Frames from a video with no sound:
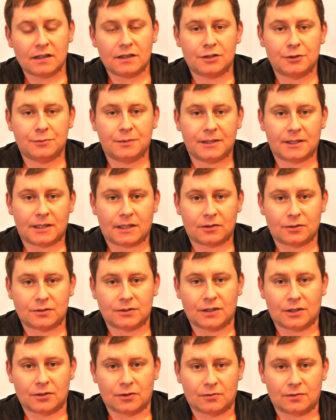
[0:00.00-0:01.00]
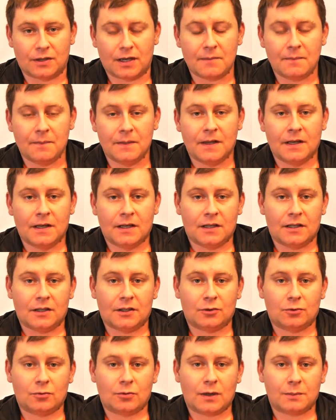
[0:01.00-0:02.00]
Elżbieta Kocjanowa, e,
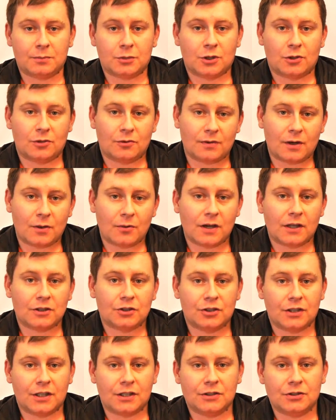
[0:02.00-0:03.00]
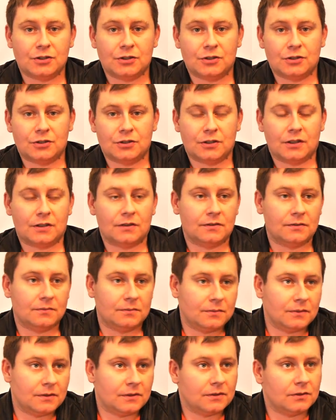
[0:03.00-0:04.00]
która przechowała część
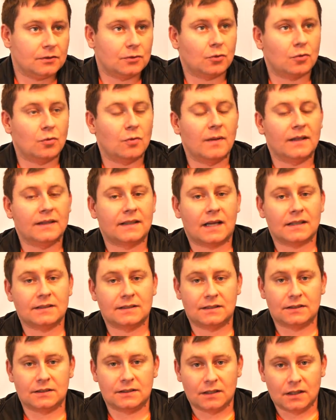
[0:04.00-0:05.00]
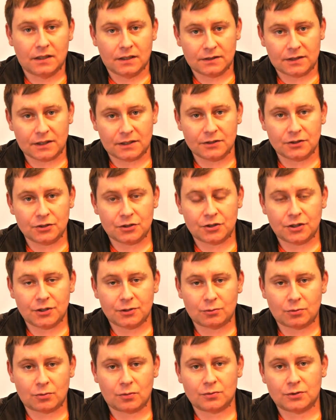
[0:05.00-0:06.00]
dokumentacji technicznej,
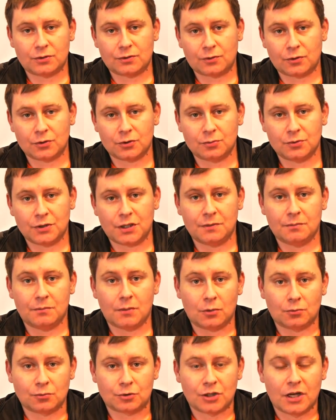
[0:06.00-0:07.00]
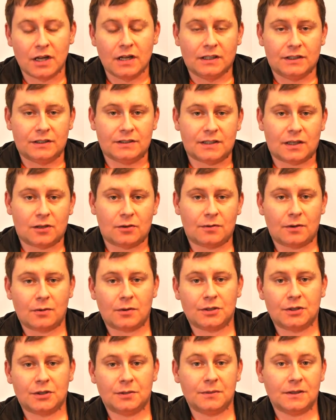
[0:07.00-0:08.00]
którą stworzył jej mąż. I
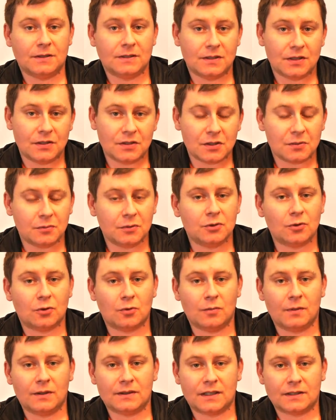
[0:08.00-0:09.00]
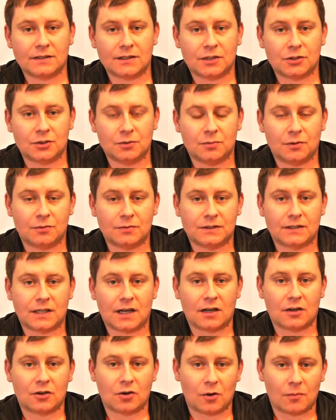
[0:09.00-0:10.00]
zachowała się m.in. dokumentacja
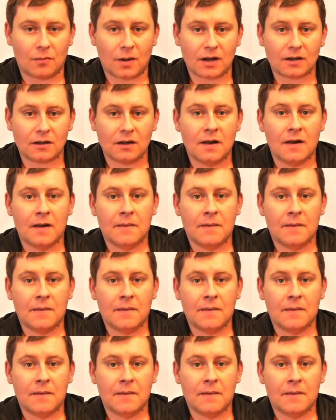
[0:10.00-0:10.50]
szybowca Komar e,